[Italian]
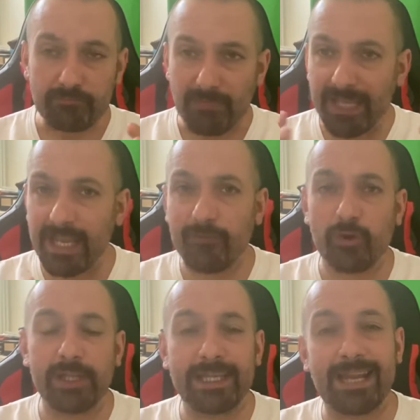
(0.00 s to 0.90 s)
che la
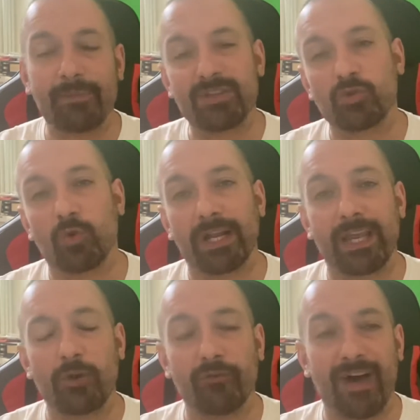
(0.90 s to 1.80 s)
Fiorentina ha preso
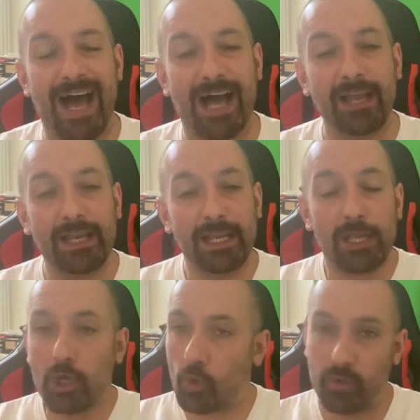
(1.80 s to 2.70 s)
qualche anno fa,
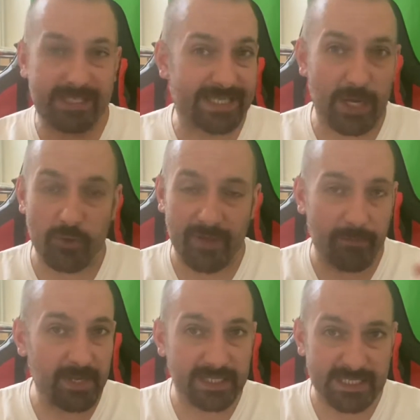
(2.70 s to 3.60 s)
quest'anno
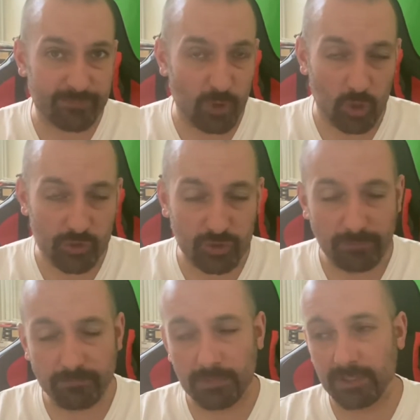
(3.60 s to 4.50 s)
veramente
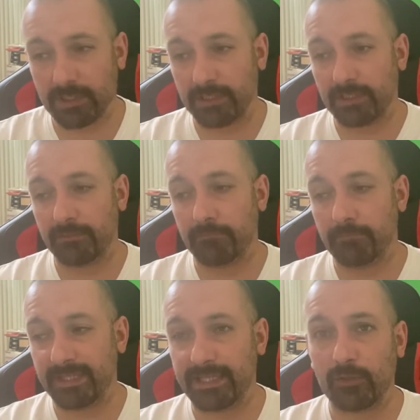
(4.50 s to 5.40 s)
esploso, eh,
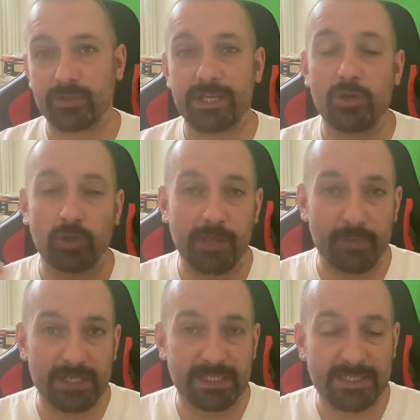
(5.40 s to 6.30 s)
mettendo segnotti in
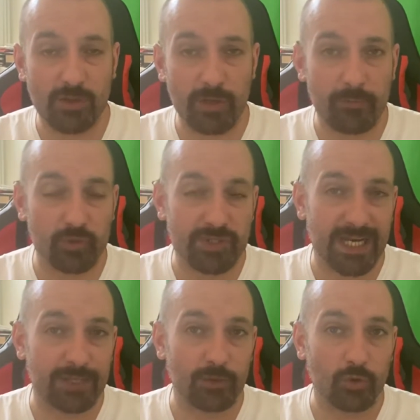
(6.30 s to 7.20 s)
prestazioni
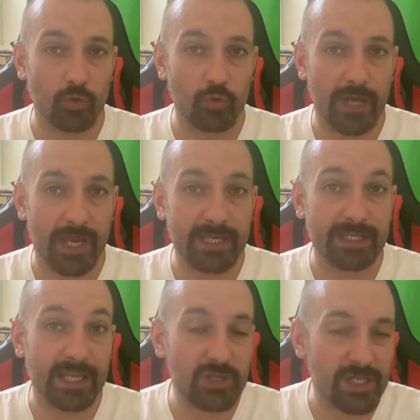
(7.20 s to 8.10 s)
mostrando una
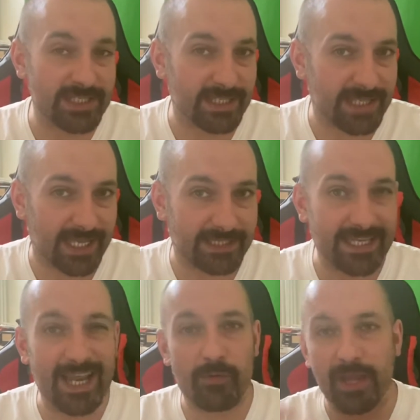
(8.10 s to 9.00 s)
intelligenza
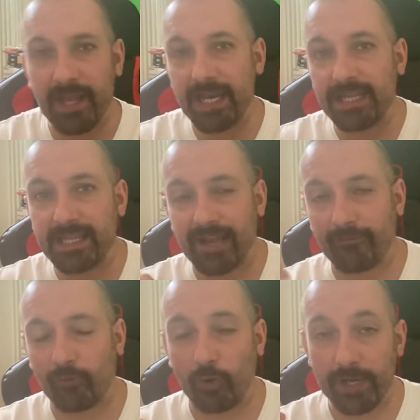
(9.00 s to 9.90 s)
tattica e una grinta
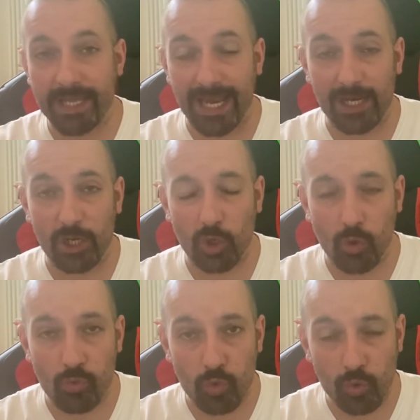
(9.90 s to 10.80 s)
fuori dal
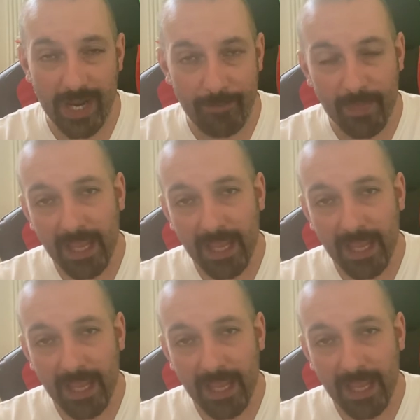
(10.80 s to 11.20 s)
comune.